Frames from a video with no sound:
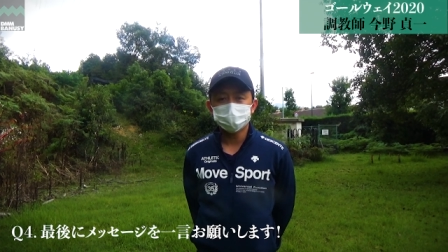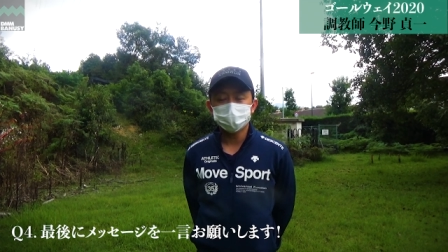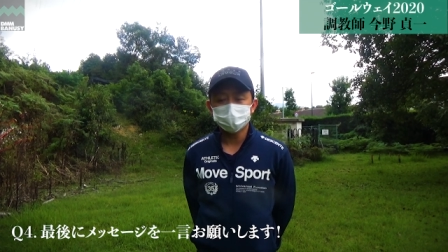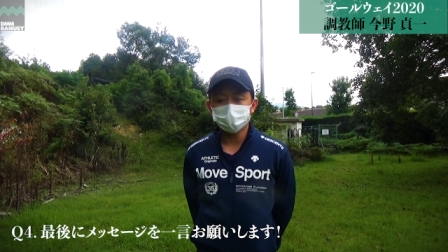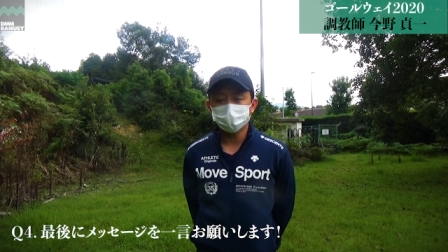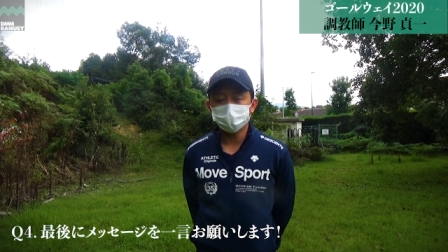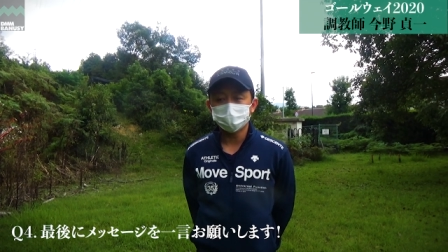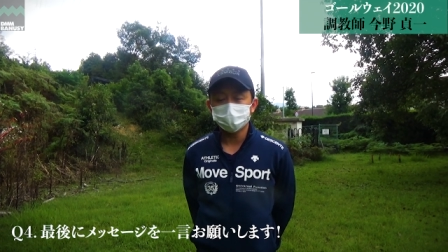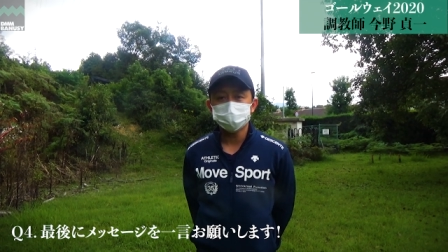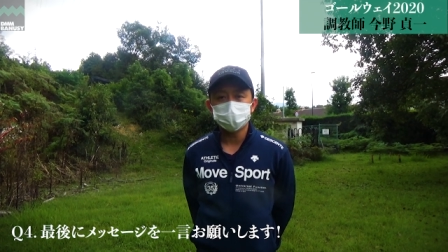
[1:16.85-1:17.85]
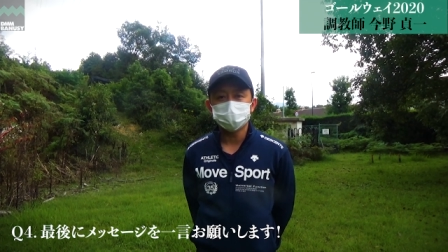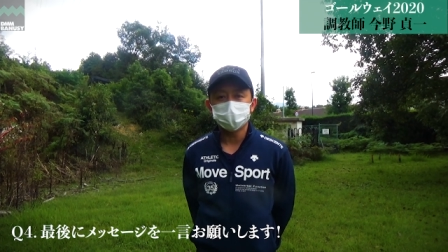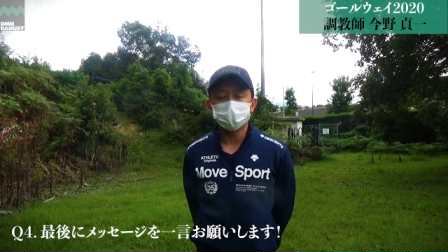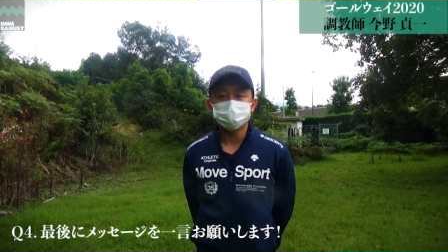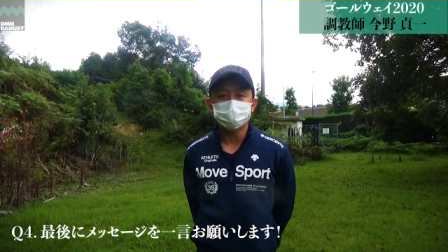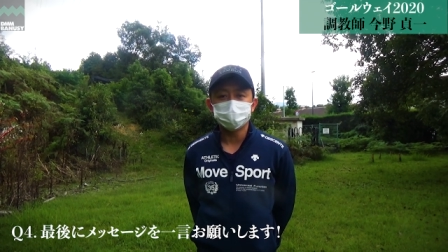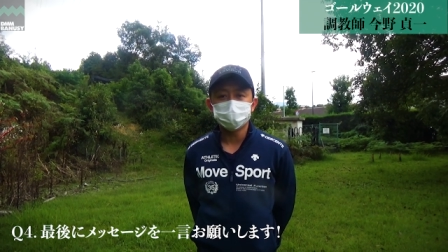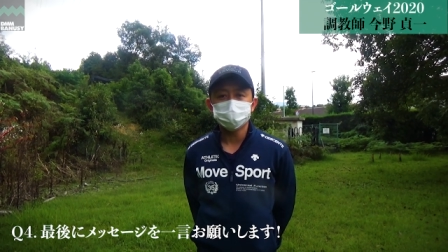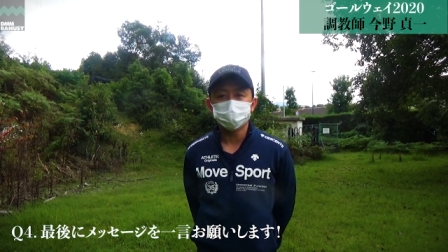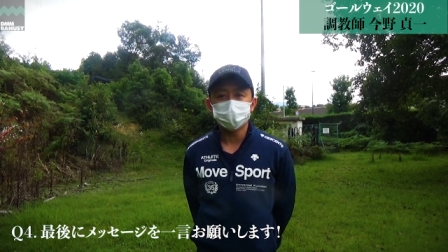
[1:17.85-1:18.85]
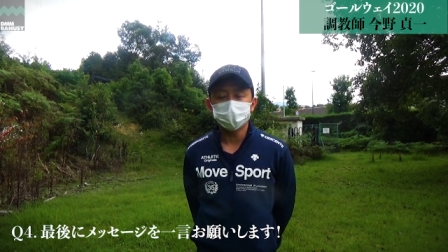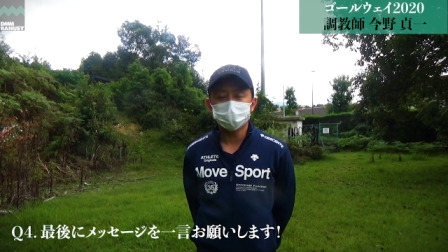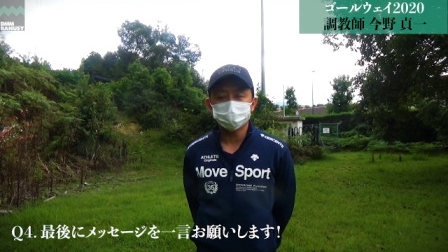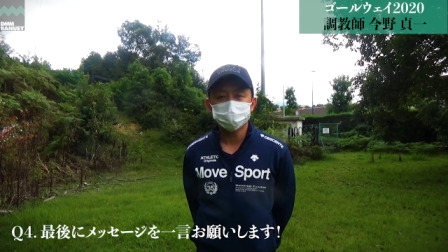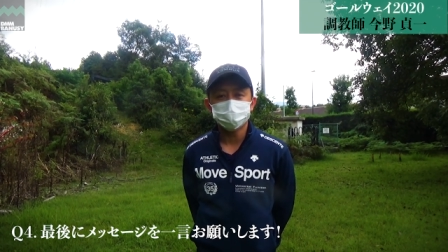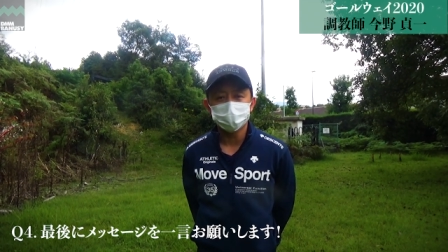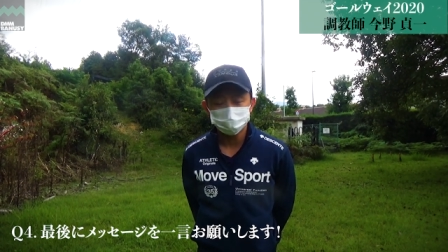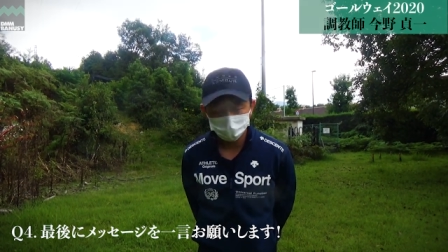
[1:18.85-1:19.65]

え結果を出していきたいなと思いますのでよろしくお願いし